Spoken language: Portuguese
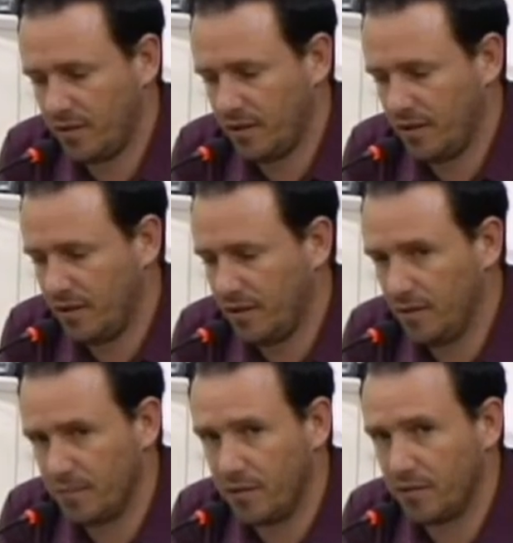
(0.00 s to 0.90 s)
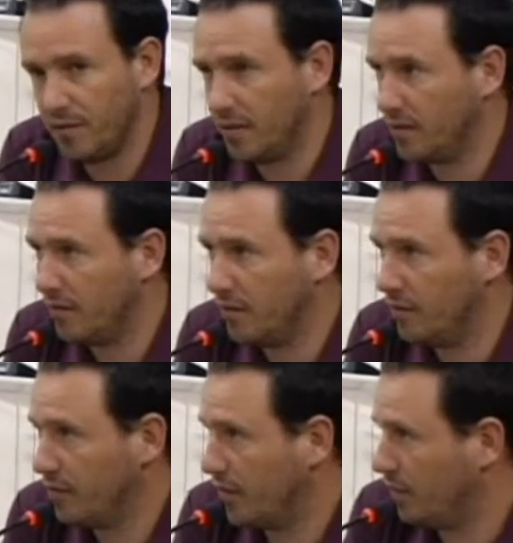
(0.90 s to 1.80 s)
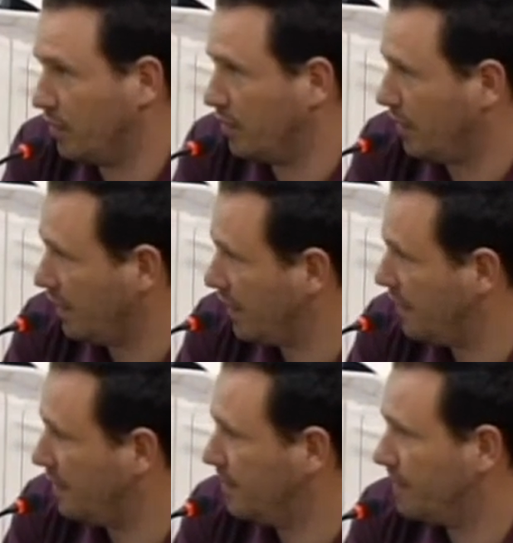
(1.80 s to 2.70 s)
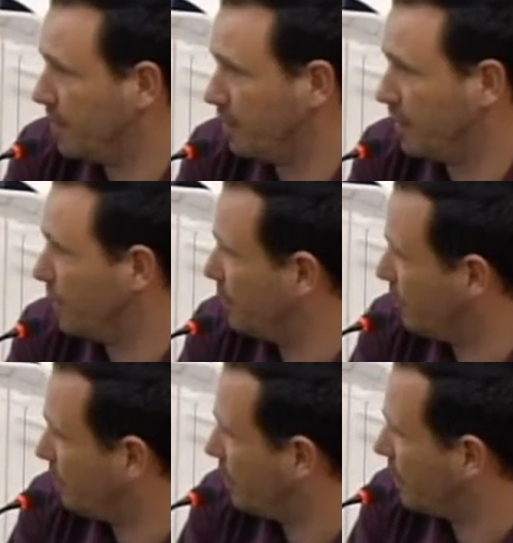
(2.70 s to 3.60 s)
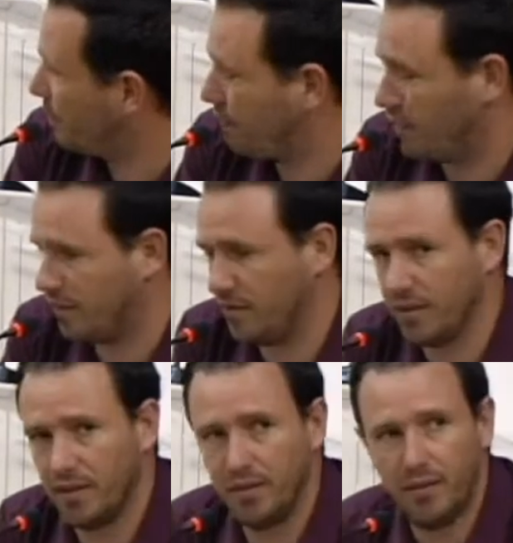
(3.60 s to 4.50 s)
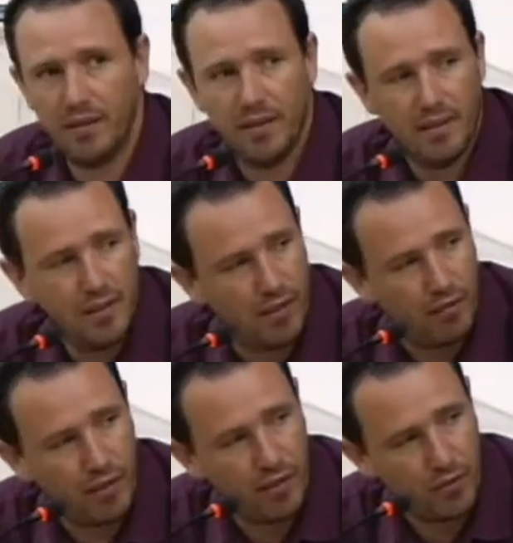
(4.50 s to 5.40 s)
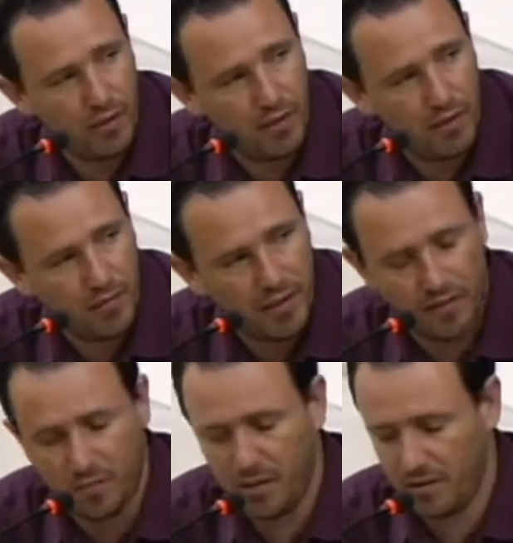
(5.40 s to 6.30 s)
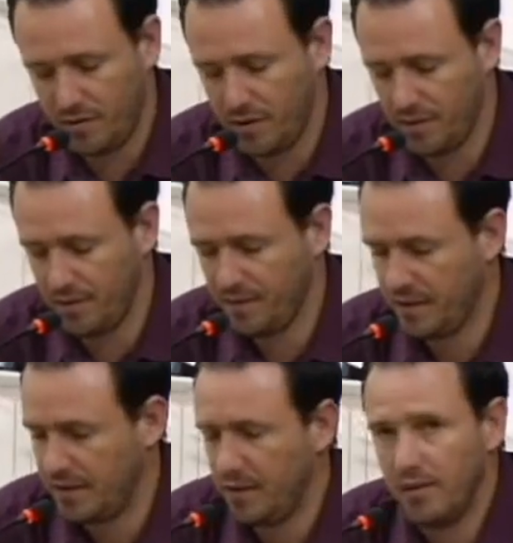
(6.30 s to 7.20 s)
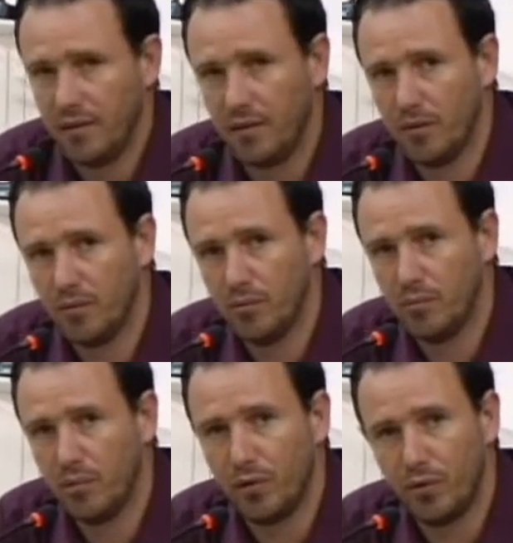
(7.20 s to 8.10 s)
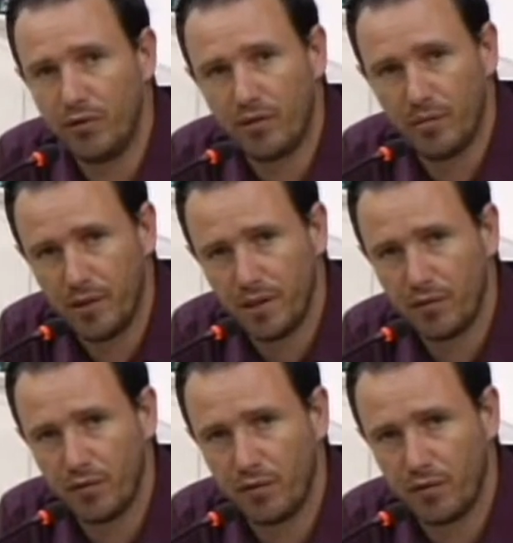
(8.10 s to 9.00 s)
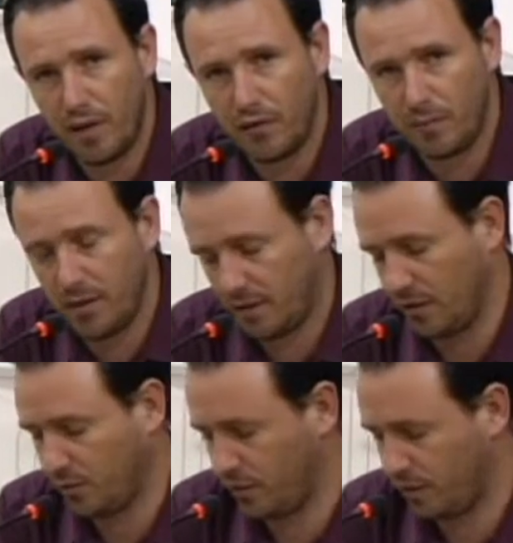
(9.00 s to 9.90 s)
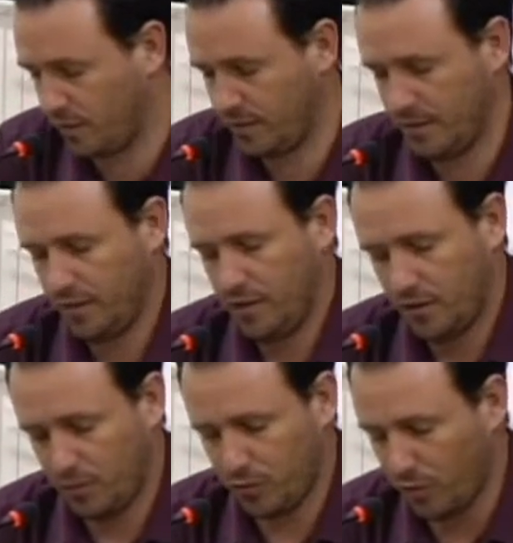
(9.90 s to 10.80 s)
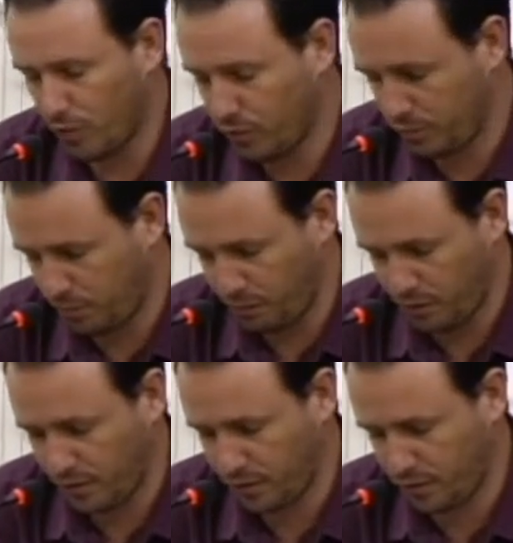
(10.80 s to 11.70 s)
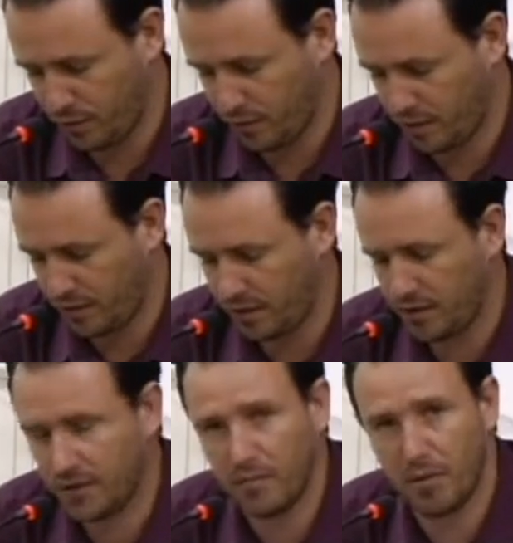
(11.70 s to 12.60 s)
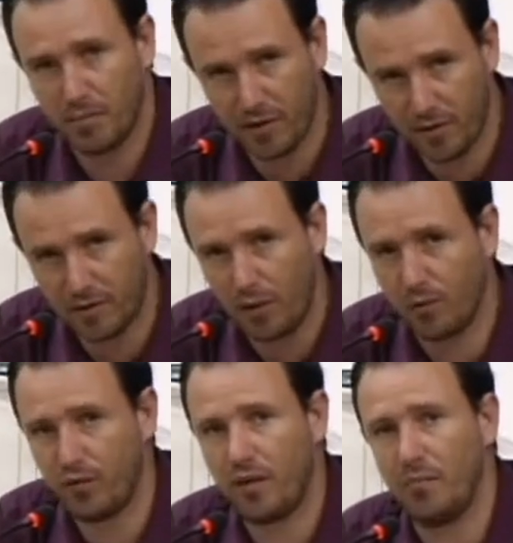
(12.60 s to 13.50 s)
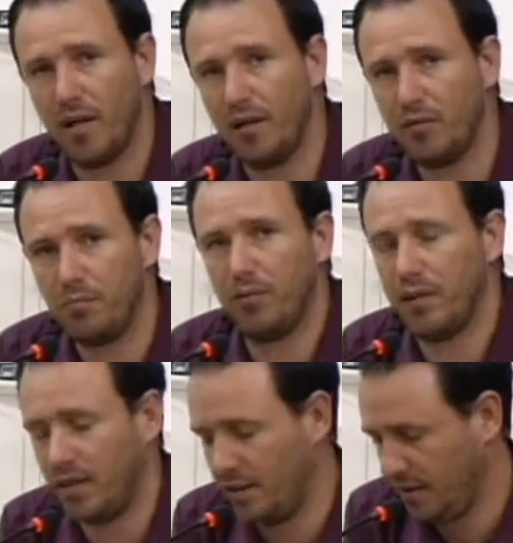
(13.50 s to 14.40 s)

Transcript: à presidenta vereadora Valéria, ao vereador J. Feliciano, à vereadora Márcia Braslia e uma boa noite também a todos os telespectadores. Temos alguns projetos aqui também apresentar alguns trabalhos, porém,